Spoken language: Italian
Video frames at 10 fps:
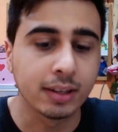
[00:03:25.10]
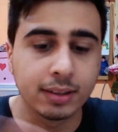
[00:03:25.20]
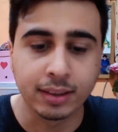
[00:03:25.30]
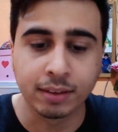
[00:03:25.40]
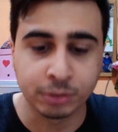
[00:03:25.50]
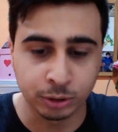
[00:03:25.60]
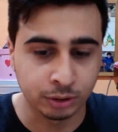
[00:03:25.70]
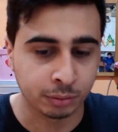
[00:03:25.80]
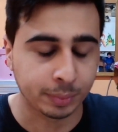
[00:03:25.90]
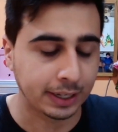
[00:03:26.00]
devo,
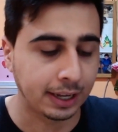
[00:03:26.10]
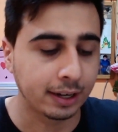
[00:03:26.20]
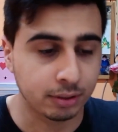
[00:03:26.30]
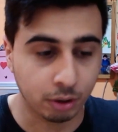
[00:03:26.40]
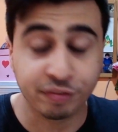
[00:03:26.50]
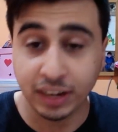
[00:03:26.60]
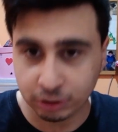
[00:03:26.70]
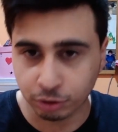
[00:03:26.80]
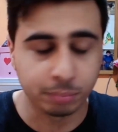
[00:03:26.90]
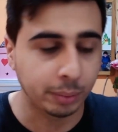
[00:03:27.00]
devo parlare. Ho fatto
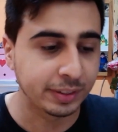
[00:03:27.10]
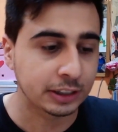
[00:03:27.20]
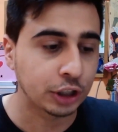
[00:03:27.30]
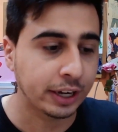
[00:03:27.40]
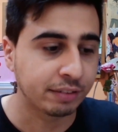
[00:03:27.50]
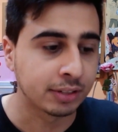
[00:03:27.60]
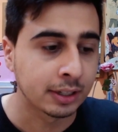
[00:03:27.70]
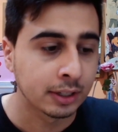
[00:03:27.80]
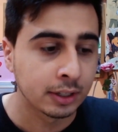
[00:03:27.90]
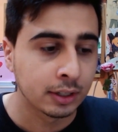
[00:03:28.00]
i complimenti a Geniv
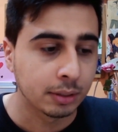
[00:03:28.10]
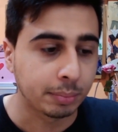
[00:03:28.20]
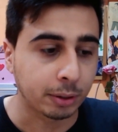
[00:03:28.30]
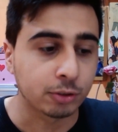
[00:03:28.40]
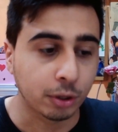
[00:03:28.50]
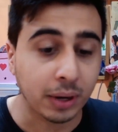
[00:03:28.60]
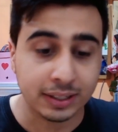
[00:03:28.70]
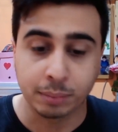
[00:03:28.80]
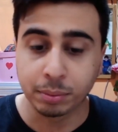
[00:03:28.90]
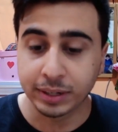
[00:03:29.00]
per quanto riguarda
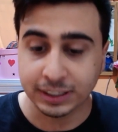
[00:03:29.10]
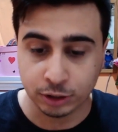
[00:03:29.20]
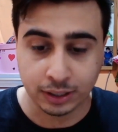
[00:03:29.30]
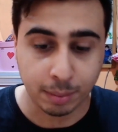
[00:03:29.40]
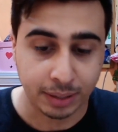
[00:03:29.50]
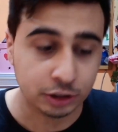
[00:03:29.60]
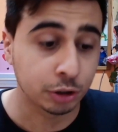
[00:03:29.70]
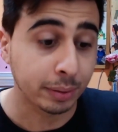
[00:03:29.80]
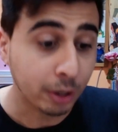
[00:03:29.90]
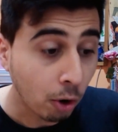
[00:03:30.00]
la pubblicazione della patch,
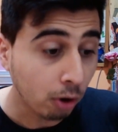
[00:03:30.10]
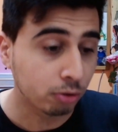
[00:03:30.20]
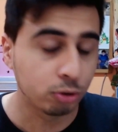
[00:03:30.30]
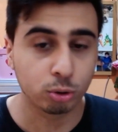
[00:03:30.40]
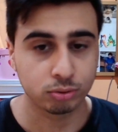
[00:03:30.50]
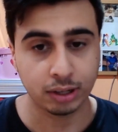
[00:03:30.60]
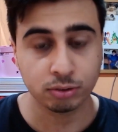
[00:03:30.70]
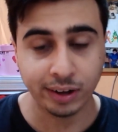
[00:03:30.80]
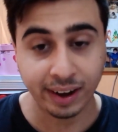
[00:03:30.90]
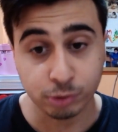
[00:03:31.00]
però notando
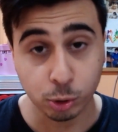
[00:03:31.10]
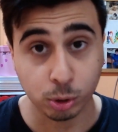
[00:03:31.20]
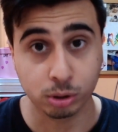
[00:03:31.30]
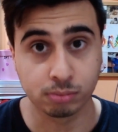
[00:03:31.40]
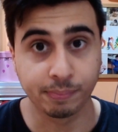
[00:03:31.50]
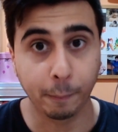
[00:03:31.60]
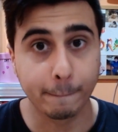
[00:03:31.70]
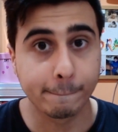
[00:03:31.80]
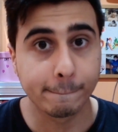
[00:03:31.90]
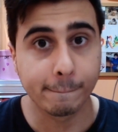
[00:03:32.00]
il lavoro
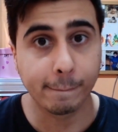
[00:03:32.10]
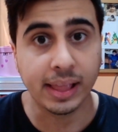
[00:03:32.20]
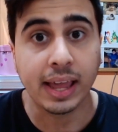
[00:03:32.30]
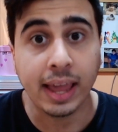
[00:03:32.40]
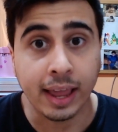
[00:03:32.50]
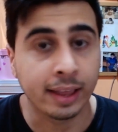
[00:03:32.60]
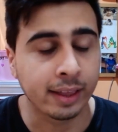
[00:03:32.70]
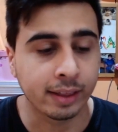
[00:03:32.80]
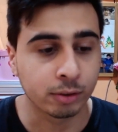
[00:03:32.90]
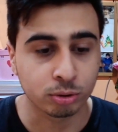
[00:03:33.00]

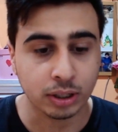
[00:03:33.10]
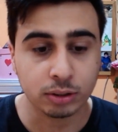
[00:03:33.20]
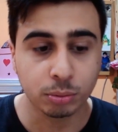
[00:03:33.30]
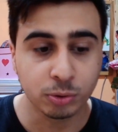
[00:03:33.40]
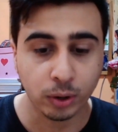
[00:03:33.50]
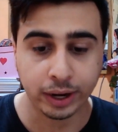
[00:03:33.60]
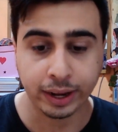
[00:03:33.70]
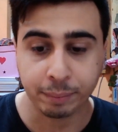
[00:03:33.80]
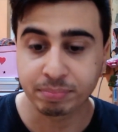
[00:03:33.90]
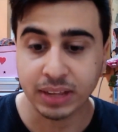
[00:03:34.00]
e notando comunque
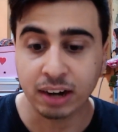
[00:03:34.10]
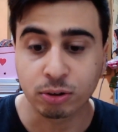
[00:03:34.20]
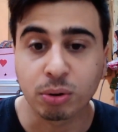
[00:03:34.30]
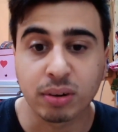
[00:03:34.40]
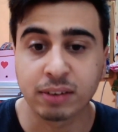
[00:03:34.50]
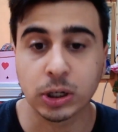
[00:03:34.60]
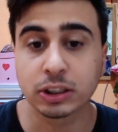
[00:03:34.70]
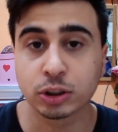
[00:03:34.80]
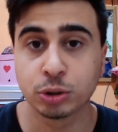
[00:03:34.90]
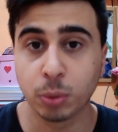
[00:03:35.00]
che hanno lavorato
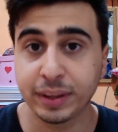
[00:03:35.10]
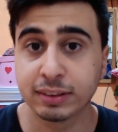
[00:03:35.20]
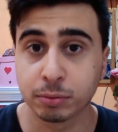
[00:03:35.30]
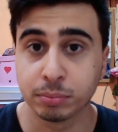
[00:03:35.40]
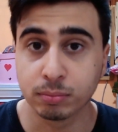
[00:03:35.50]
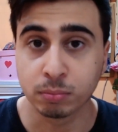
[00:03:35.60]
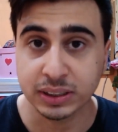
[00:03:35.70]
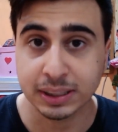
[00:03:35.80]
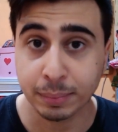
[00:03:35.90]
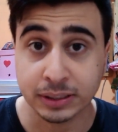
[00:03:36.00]
assiduamente un
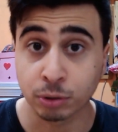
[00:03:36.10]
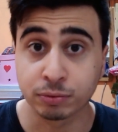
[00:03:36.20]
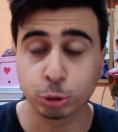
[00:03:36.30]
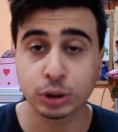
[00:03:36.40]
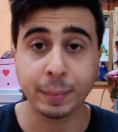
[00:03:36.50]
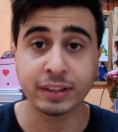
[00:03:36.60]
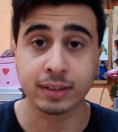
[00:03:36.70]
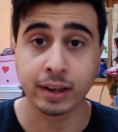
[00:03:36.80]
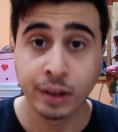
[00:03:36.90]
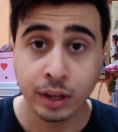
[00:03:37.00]
mese e mezzo,
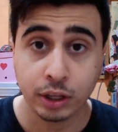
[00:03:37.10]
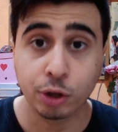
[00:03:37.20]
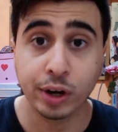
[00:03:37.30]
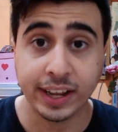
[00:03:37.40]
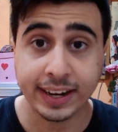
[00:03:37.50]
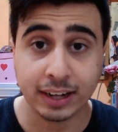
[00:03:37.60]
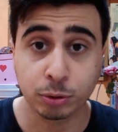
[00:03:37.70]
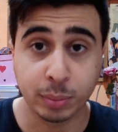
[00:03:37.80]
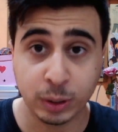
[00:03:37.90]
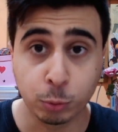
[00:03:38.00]
giustamente io ho elencato i
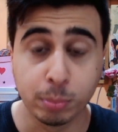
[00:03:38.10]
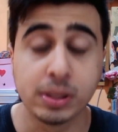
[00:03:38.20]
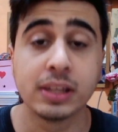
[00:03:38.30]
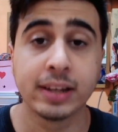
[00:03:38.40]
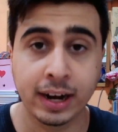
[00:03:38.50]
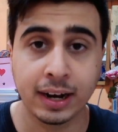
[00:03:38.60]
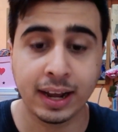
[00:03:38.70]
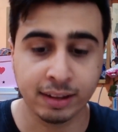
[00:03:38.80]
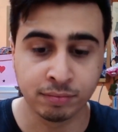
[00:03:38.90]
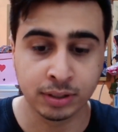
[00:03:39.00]
miei dubbi nella
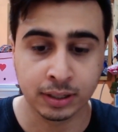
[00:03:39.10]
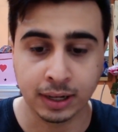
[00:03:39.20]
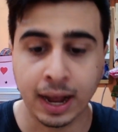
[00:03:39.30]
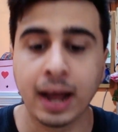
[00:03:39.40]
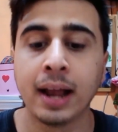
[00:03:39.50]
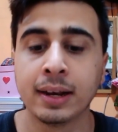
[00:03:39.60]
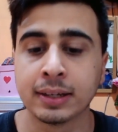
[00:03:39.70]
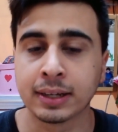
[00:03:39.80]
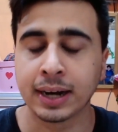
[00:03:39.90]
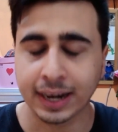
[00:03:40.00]
live al
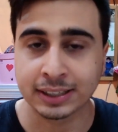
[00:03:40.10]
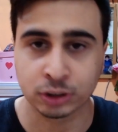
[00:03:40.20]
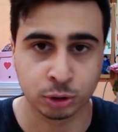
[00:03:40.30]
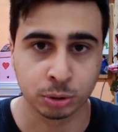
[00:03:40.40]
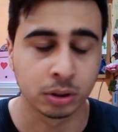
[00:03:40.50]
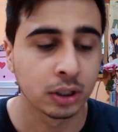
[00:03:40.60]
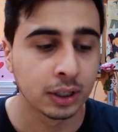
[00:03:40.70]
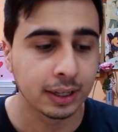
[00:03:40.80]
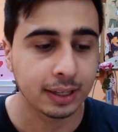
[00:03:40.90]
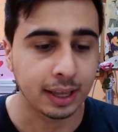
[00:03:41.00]
ragazzo
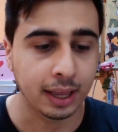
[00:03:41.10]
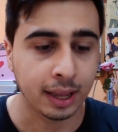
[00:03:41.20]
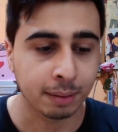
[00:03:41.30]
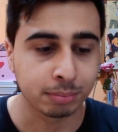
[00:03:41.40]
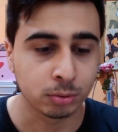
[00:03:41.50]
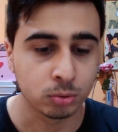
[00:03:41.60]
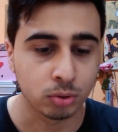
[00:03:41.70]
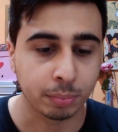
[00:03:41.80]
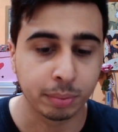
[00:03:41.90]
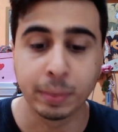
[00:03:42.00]
che appunto
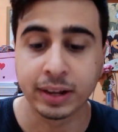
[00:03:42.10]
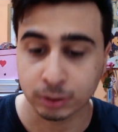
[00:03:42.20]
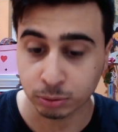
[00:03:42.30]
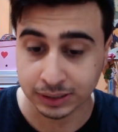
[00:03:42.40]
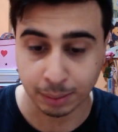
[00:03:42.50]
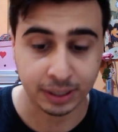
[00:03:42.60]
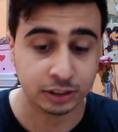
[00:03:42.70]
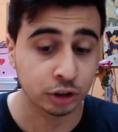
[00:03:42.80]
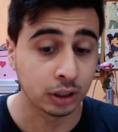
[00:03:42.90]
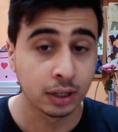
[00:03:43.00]
ha pubblicato questa
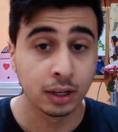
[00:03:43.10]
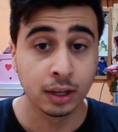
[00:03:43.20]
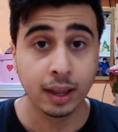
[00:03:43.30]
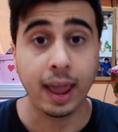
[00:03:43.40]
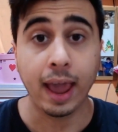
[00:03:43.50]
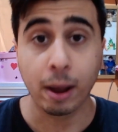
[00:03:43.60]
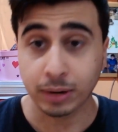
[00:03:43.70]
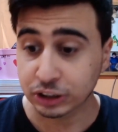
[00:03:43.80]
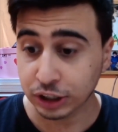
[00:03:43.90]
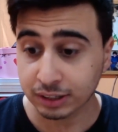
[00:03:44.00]
patch. È
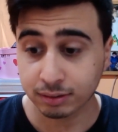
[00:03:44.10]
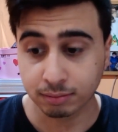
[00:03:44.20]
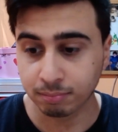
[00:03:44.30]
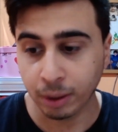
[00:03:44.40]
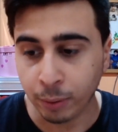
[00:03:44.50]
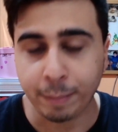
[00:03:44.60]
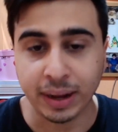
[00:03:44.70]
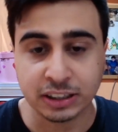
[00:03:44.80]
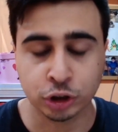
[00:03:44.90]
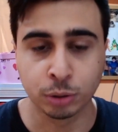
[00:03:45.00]
una, chat, è una
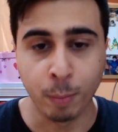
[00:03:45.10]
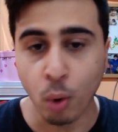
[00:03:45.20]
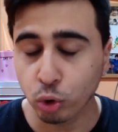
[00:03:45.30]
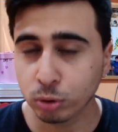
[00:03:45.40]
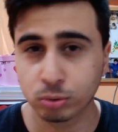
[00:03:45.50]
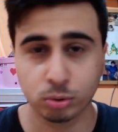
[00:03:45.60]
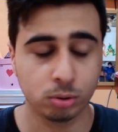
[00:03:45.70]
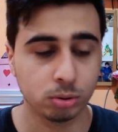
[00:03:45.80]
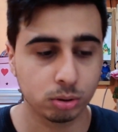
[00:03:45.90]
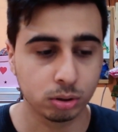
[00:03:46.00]
patch
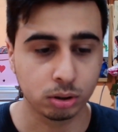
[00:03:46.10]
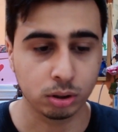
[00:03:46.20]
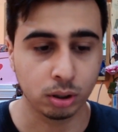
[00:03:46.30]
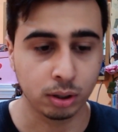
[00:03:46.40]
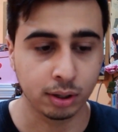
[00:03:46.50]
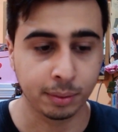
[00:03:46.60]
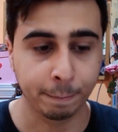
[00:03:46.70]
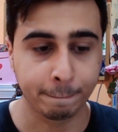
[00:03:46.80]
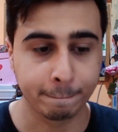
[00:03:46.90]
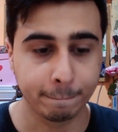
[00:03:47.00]
molto
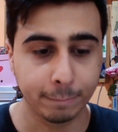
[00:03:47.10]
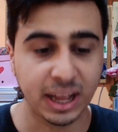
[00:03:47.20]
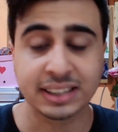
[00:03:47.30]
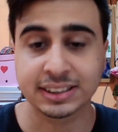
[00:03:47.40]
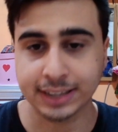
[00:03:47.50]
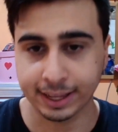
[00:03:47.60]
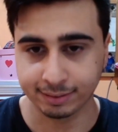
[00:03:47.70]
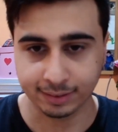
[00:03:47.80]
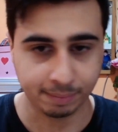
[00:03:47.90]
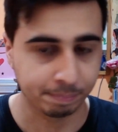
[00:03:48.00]
ehm,
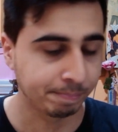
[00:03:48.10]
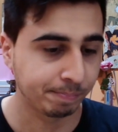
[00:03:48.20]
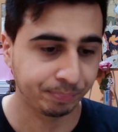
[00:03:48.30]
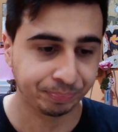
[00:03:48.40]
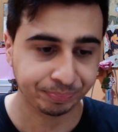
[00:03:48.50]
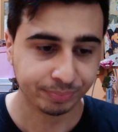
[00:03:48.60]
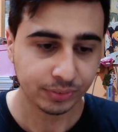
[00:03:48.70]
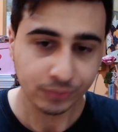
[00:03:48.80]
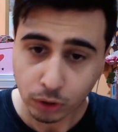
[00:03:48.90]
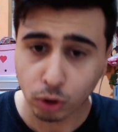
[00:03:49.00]
assente
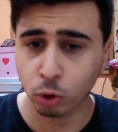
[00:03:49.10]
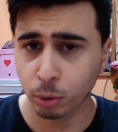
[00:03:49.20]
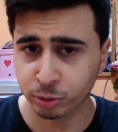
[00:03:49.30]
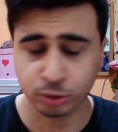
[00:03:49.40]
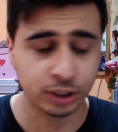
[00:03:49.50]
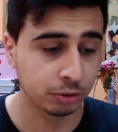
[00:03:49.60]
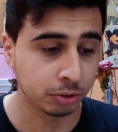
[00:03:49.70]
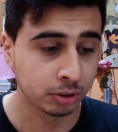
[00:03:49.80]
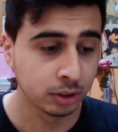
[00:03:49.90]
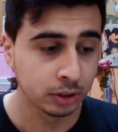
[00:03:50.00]
come ho detto.